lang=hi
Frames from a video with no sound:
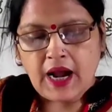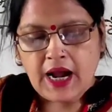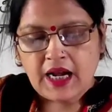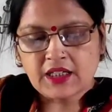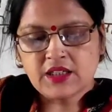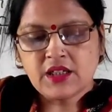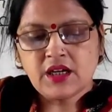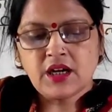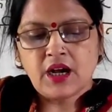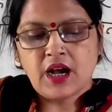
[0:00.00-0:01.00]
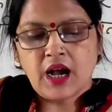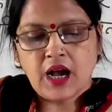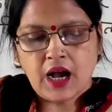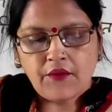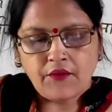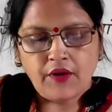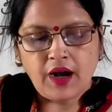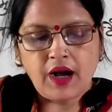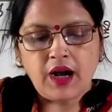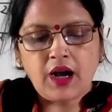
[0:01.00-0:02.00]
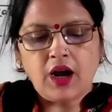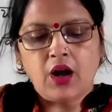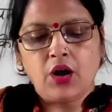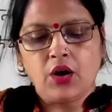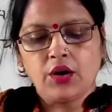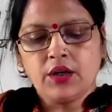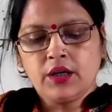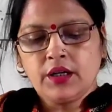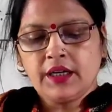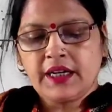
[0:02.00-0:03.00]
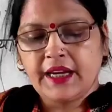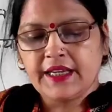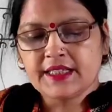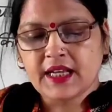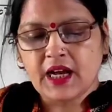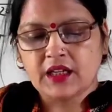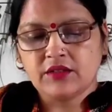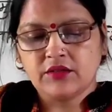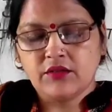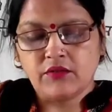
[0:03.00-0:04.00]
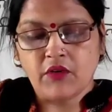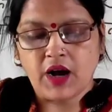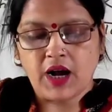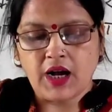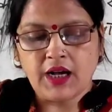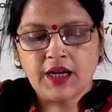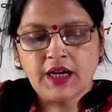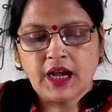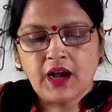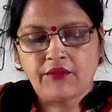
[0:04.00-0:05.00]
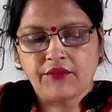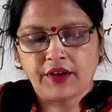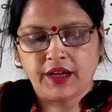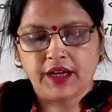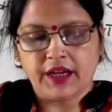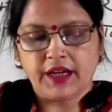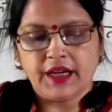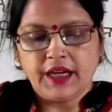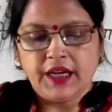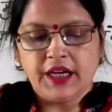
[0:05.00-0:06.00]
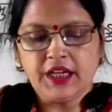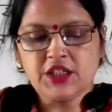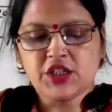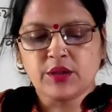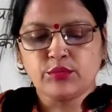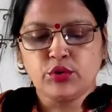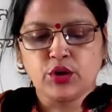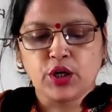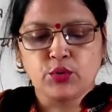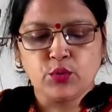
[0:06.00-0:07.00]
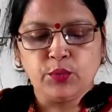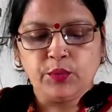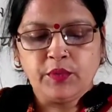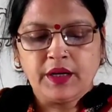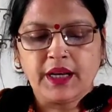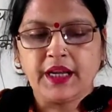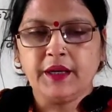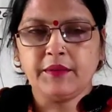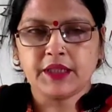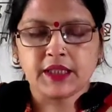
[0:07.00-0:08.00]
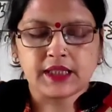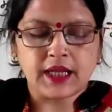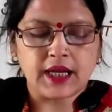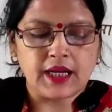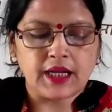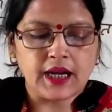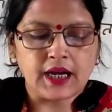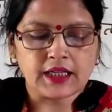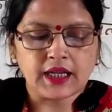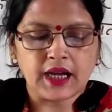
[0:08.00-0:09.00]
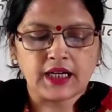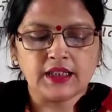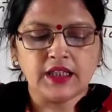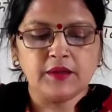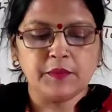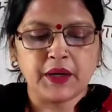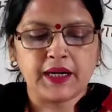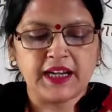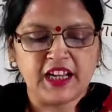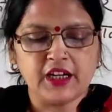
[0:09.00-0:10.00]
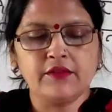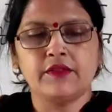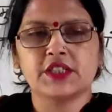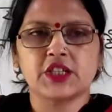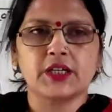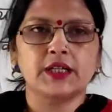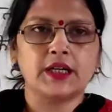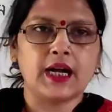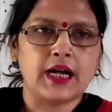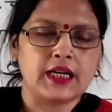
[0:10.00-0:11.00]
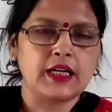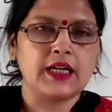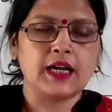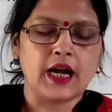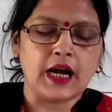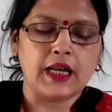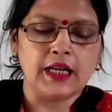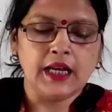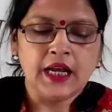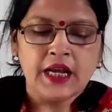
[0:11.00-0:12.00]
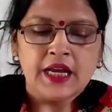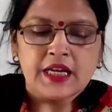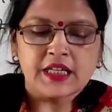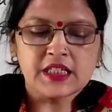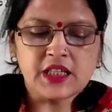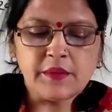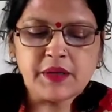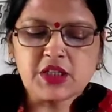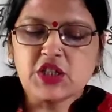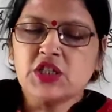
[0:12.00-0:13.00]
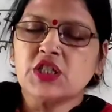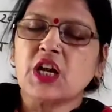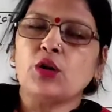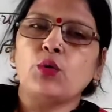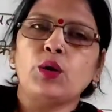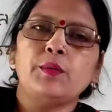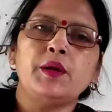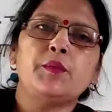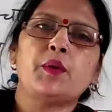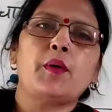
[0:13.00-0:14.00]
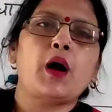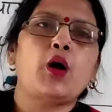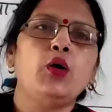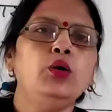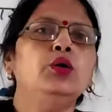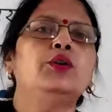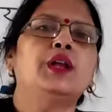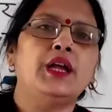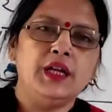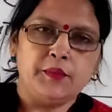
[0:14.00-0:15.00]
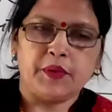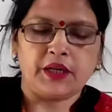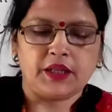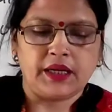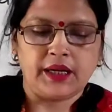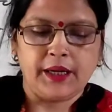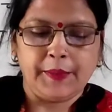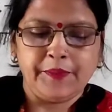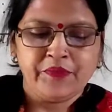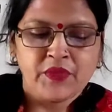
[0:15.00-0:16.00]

आज वहाँ और के साथ वाह अव्यय है इन शब्दों का रूप नहीं बदलता है अर्थात इन पर लिंग वचन कारक काल किसी भी चीज़ का कोई भी प्रभाव नहीं पड़ता है